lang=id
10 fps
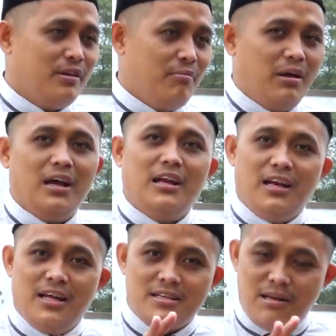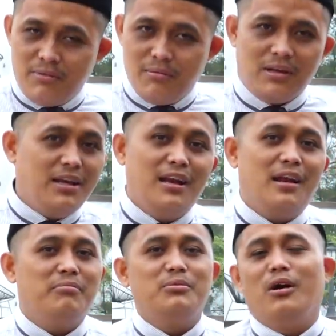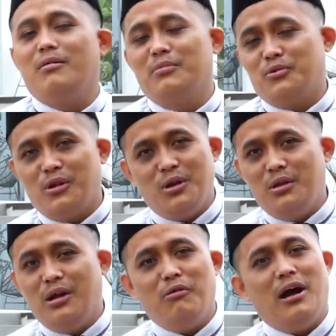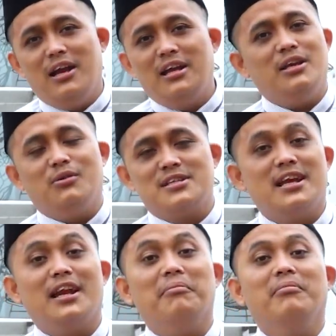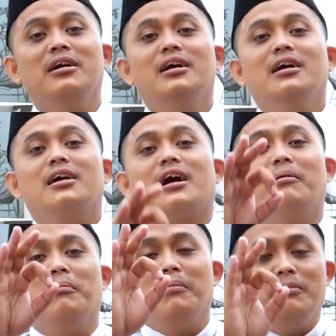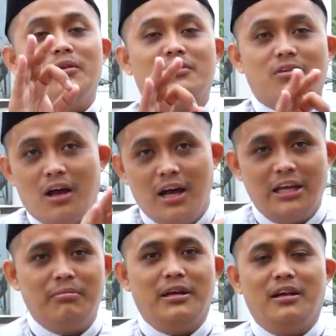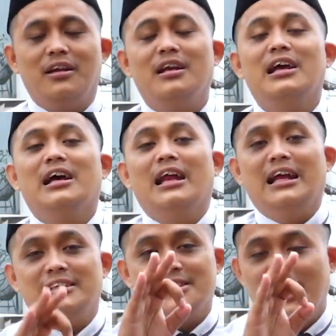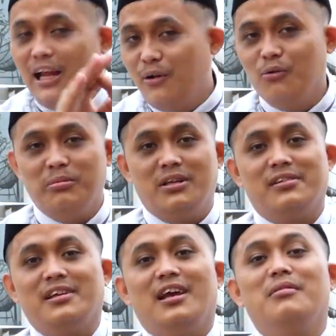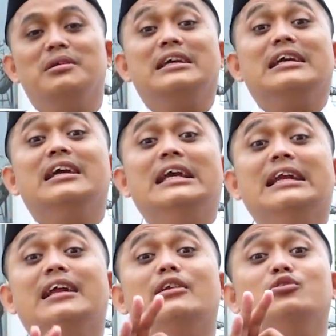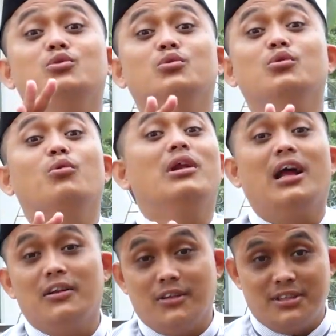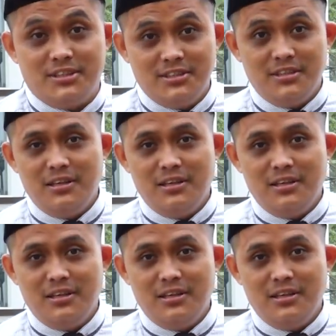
Makanya ada sabda baginda Nabi Muhammad sallallahu alaihi wasallam, "Kam min saibin laisa lahu min siyamihi illa al-ju' wal 'atash."